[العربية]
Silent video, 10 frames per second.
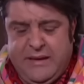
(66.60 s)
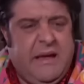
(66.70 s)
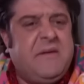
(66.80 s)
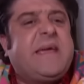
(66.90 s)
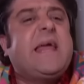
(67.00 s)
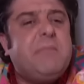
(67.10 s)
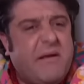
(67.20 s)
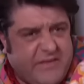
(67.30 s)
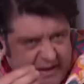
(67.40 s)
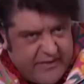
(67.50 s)
يعني
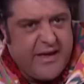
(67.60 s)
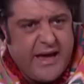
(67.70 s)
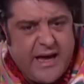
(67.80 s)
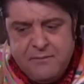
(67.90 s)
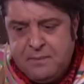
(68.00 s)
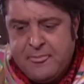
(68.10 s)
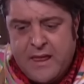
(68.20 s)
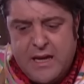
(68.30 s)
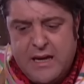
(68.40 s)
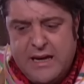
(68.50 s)
كلمه كدح
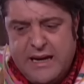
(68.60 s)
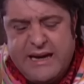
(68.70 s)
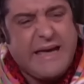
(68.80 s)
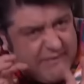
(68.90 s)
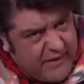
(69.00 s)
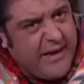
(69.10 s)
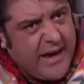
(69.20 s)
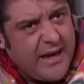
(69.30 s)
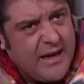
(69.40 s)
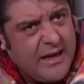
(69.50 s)

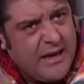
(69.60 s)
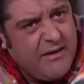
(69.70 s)
كدح